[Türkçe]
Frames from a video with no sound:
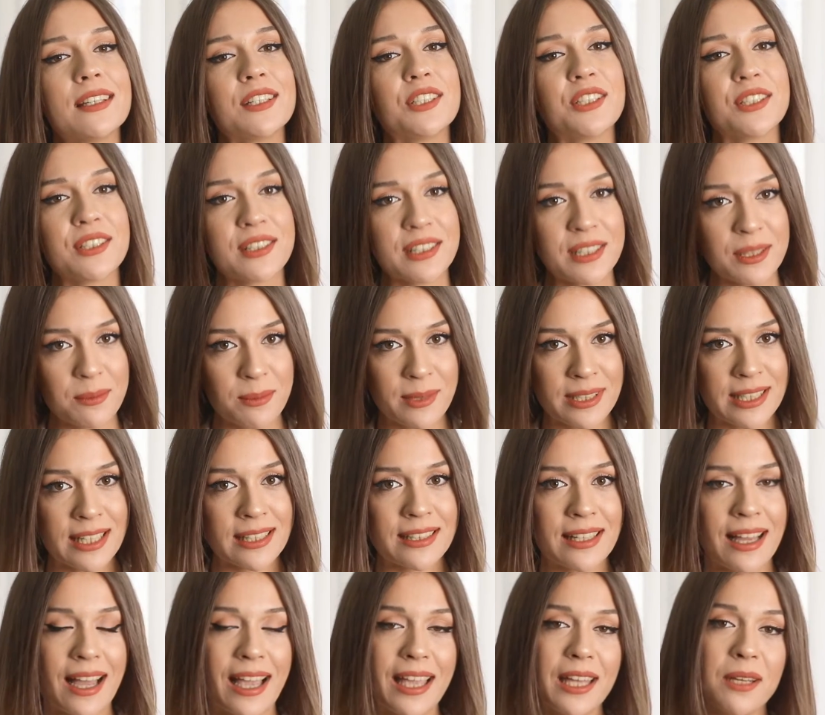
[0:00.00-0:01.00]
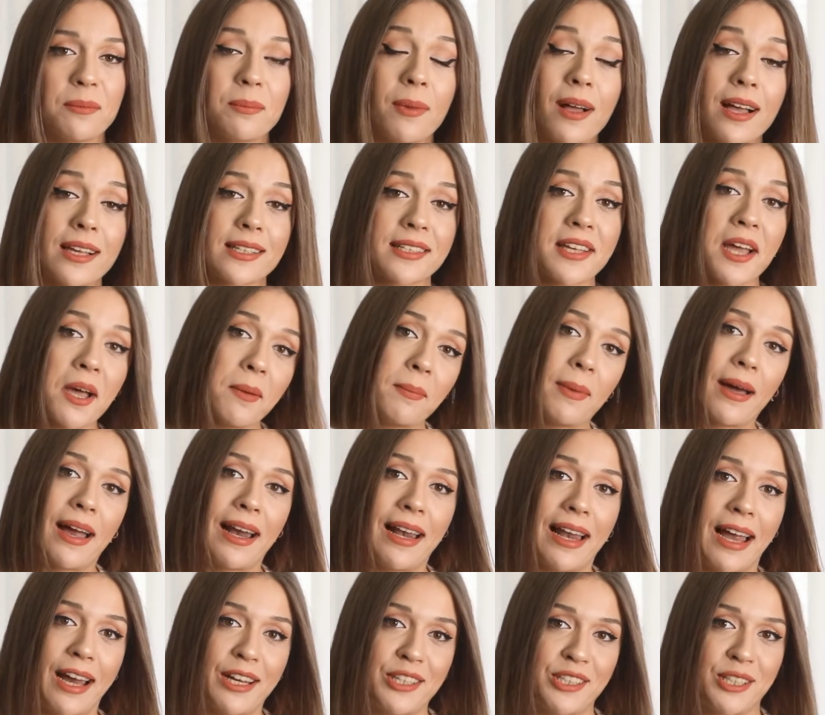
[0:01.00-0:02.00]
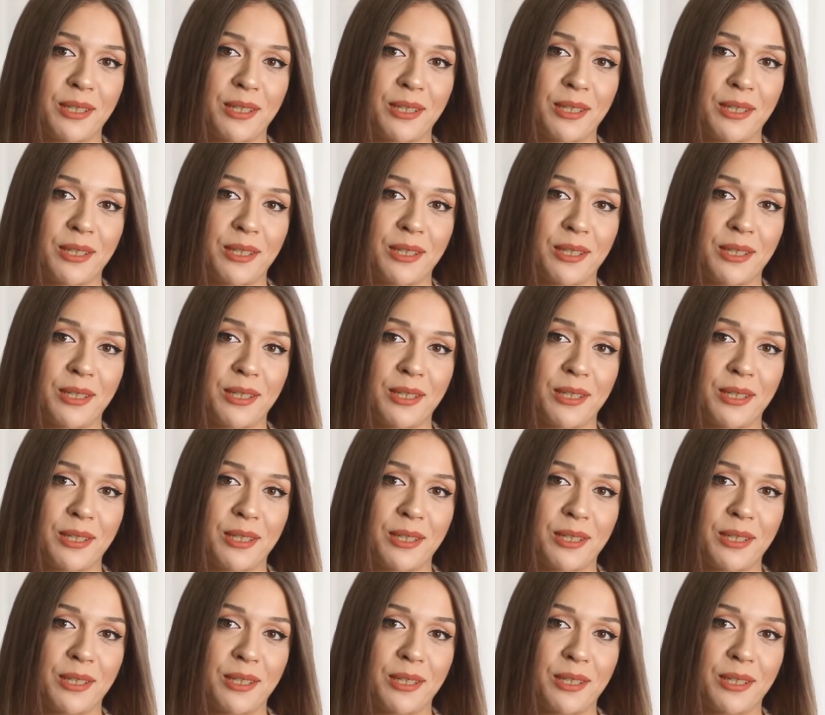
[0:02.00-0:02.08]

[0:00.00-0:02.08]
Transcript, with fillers: taşındığımıza dair bazı haberler